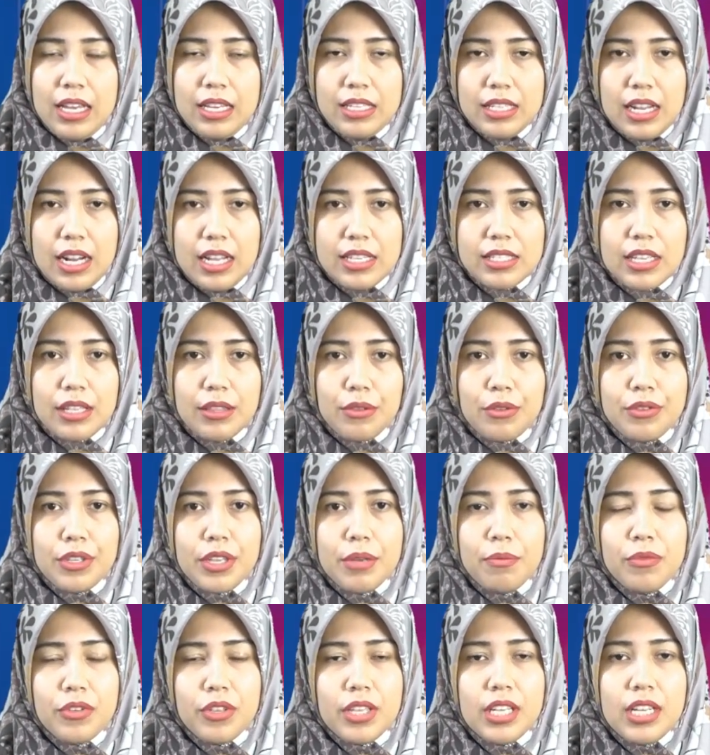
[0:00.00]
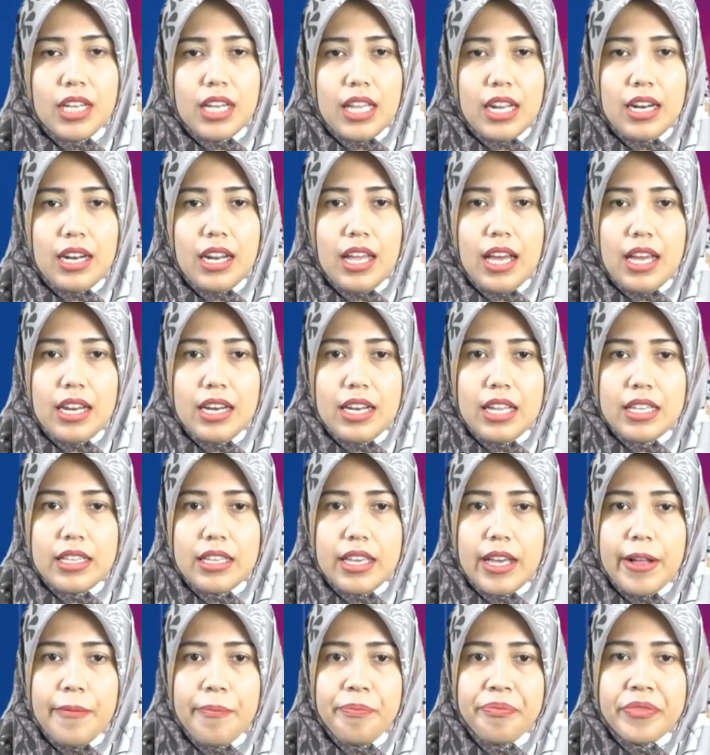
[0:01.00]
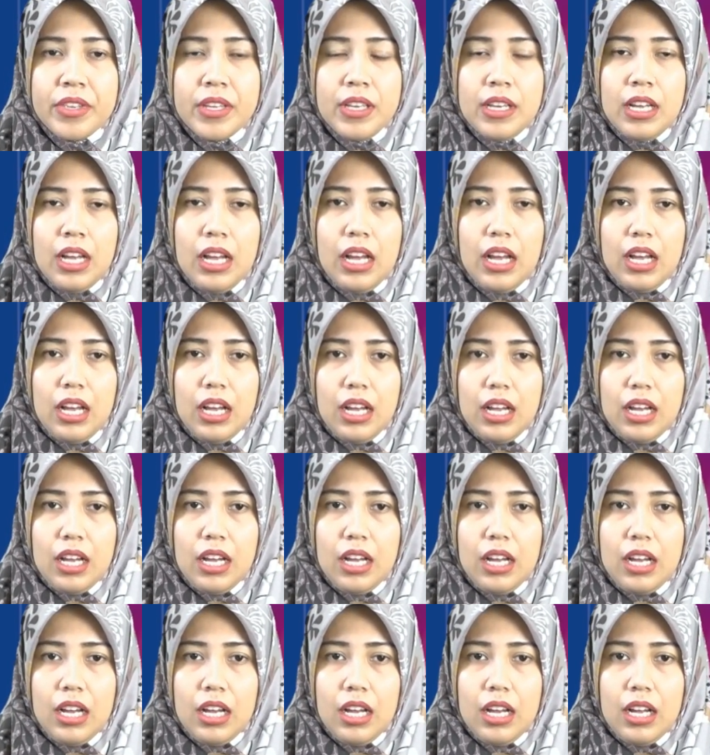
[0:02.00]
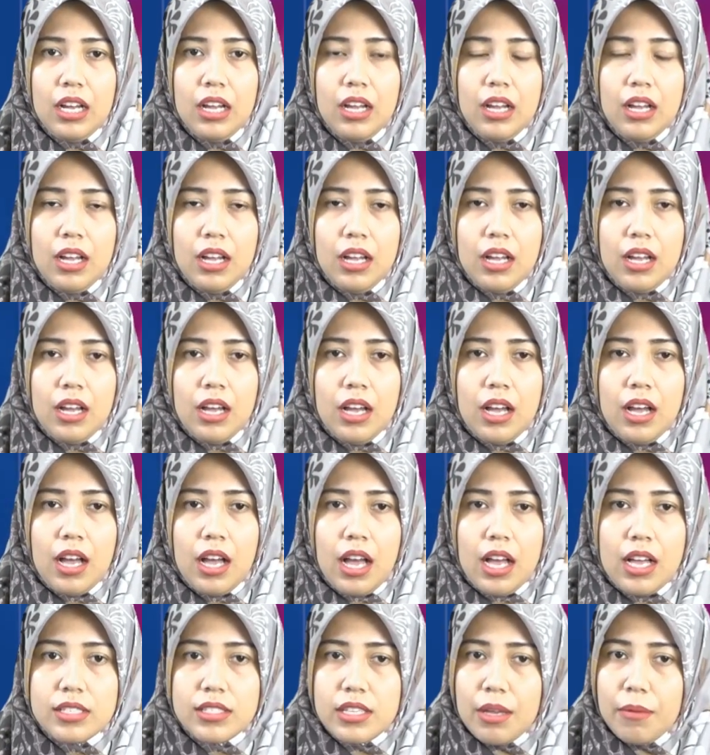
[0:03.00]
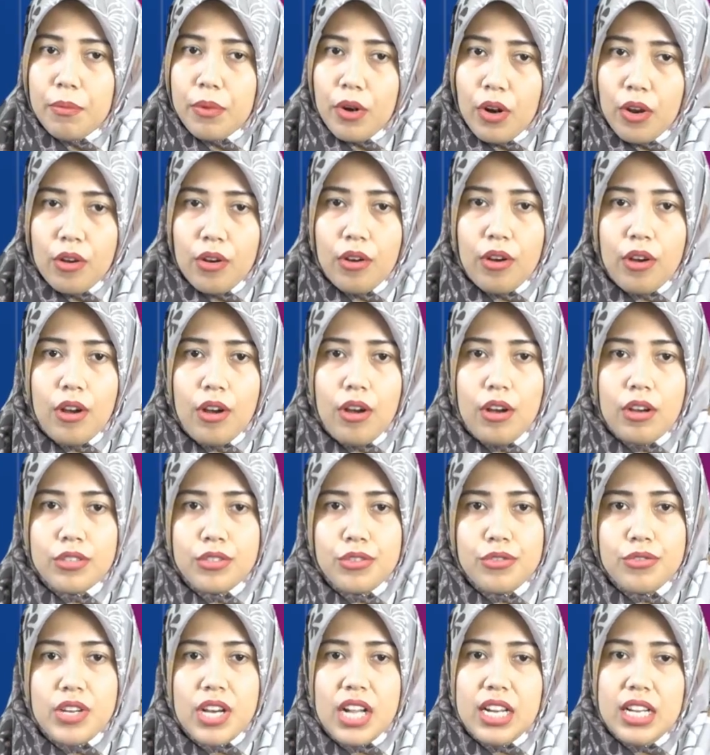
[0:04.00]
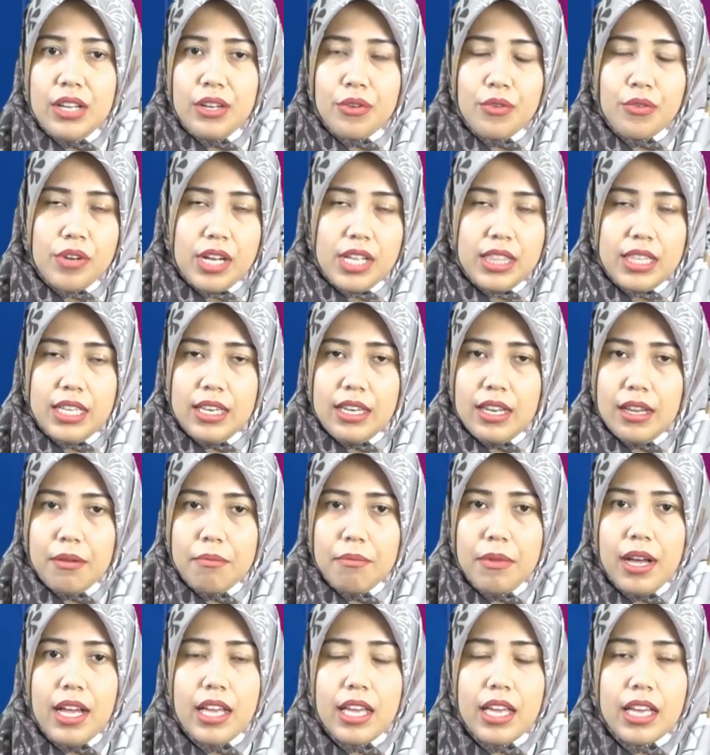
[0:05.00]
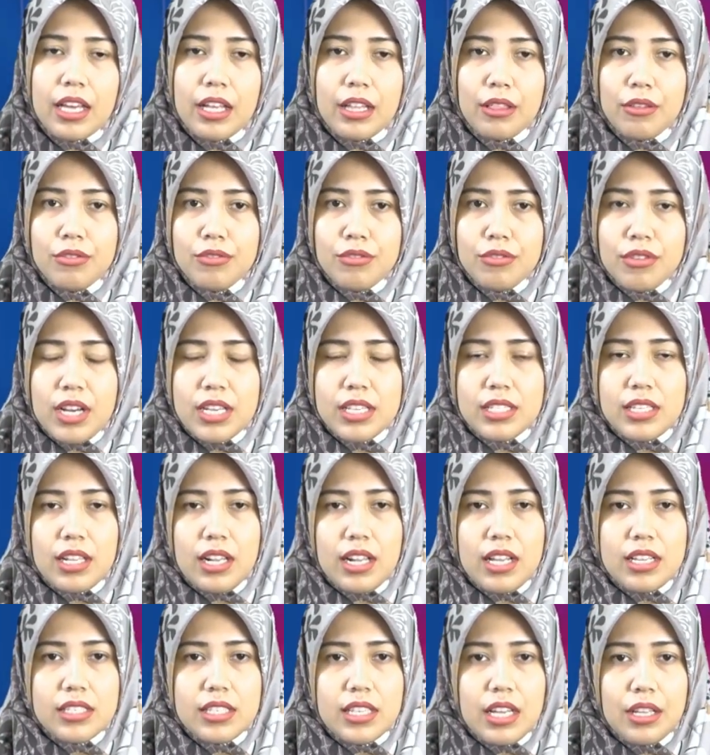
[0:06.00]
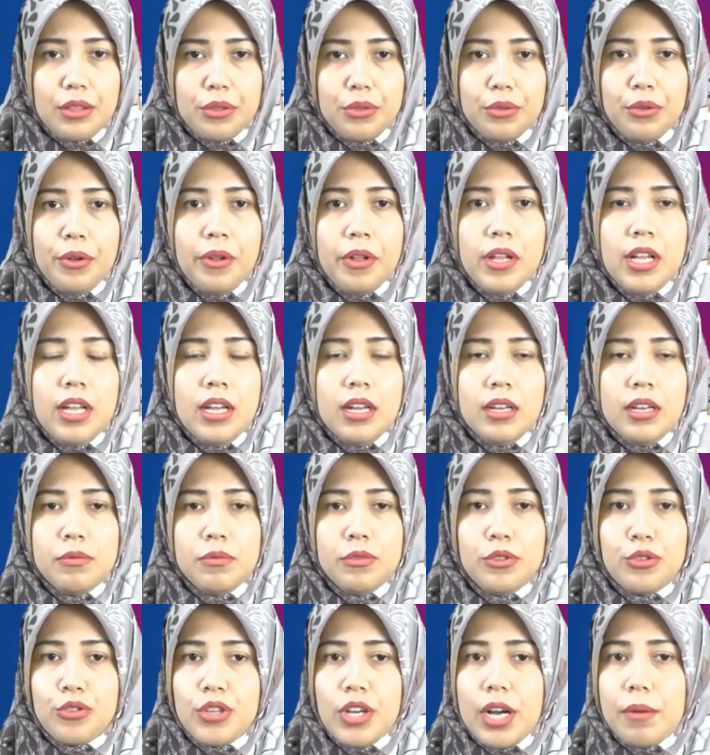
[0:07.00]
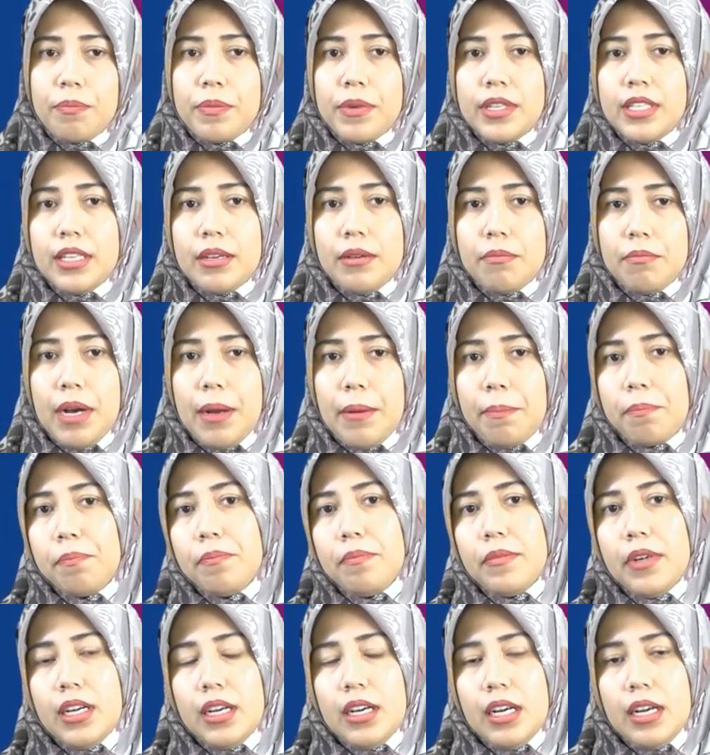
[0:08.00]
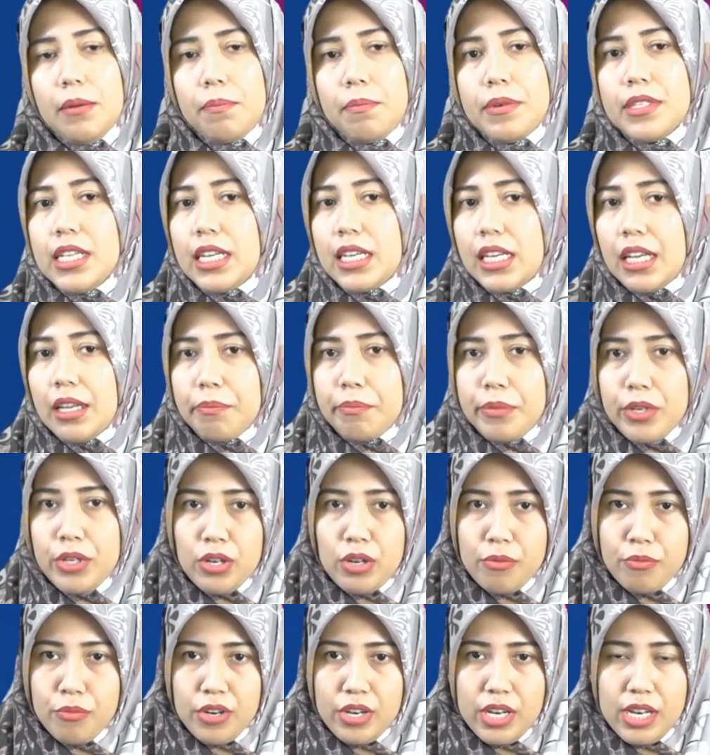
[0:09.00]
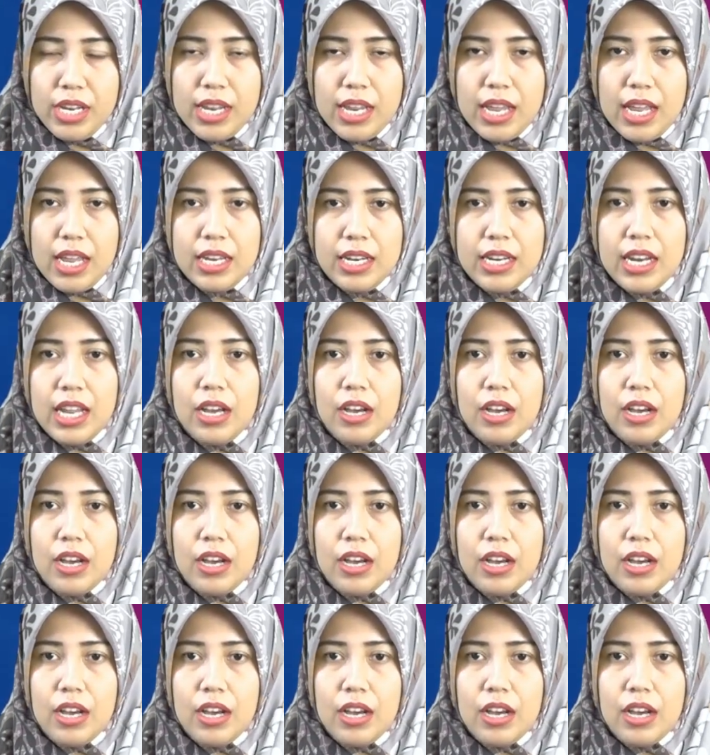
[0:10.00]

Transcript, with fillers: Salah satunya mungkin karena adanya uh, asam rokok, juga lingkungan tidak baik itu juga salah satu juga penyebab e, penyakit pneumonia.